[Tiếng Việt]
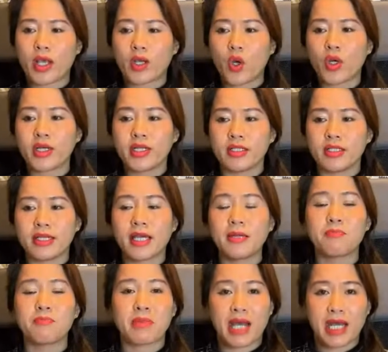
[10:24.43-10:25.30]
con đường
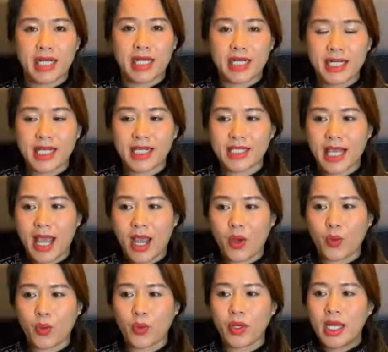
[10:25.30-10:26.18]
cách mạng ra
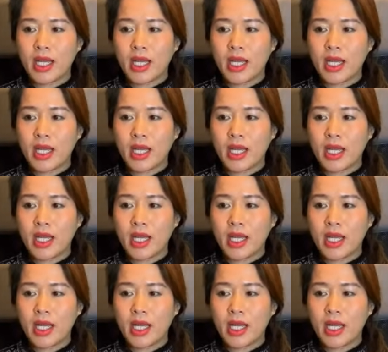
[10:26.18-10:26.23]
sao